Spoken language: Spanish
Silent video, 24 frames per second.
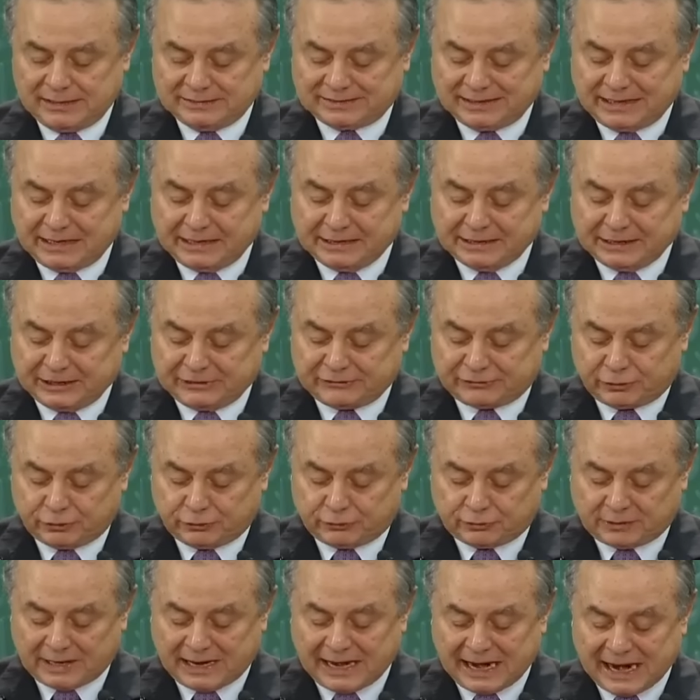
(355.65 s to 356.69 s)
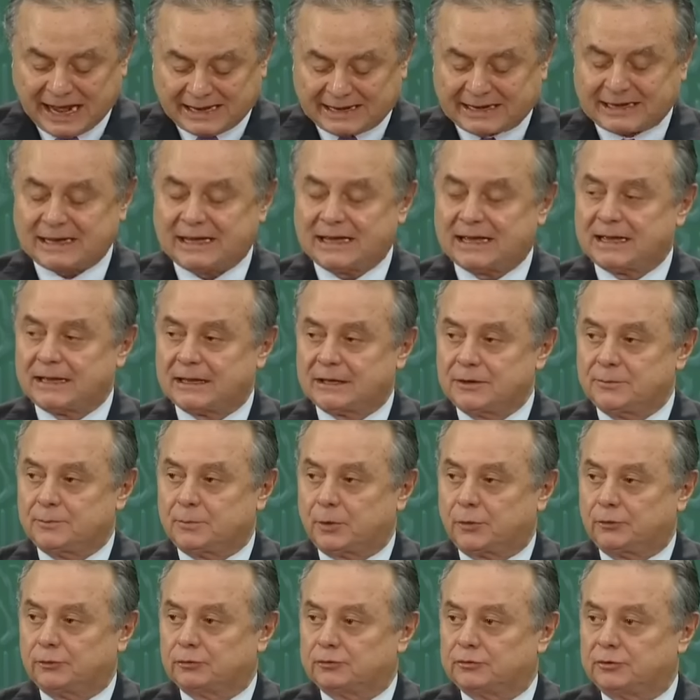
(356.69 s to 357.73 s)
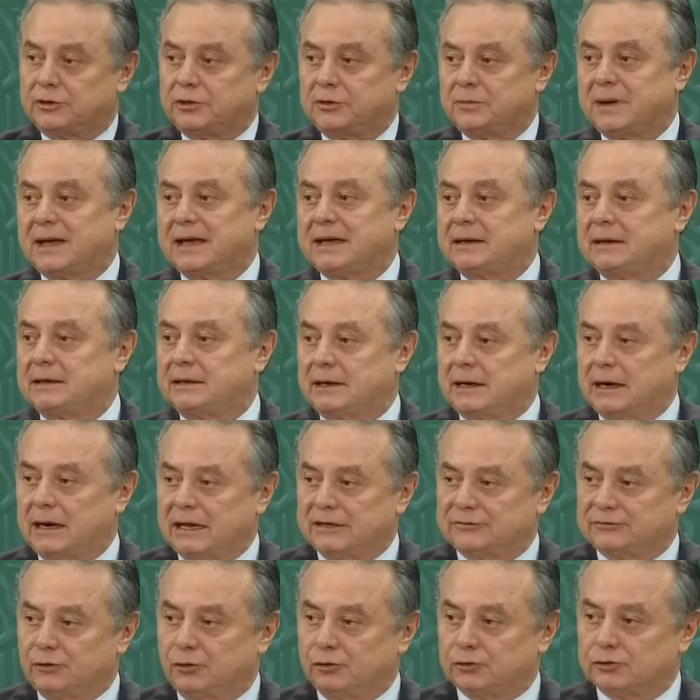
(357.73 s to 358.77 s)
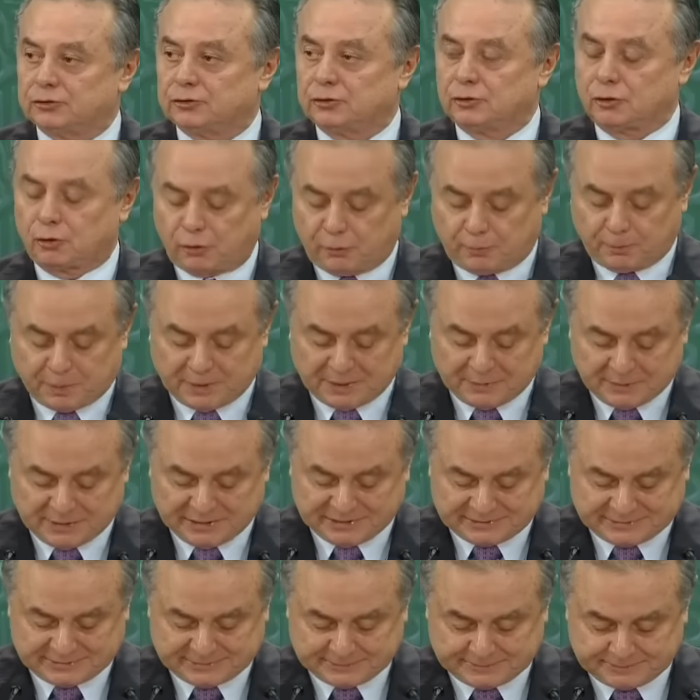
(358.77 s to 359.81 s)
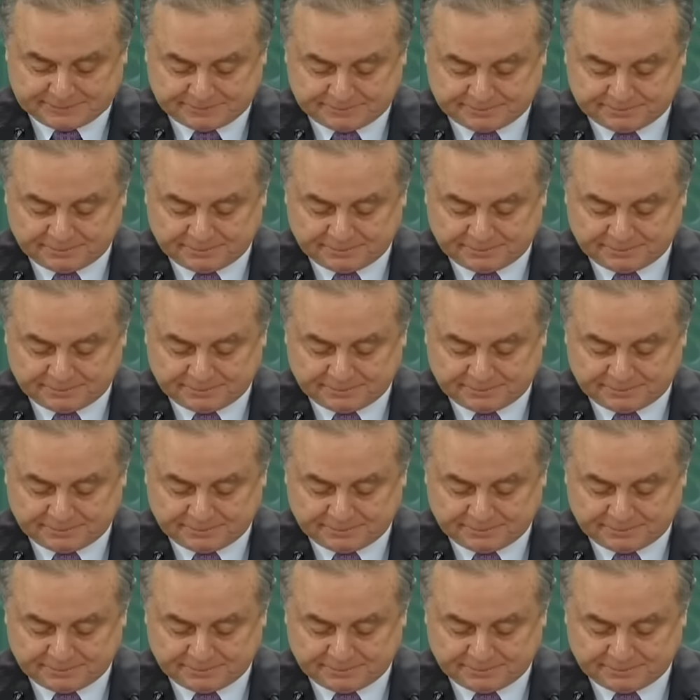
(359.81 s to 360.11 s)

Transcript: es el inicio de una larga y productiva relación con Pemex.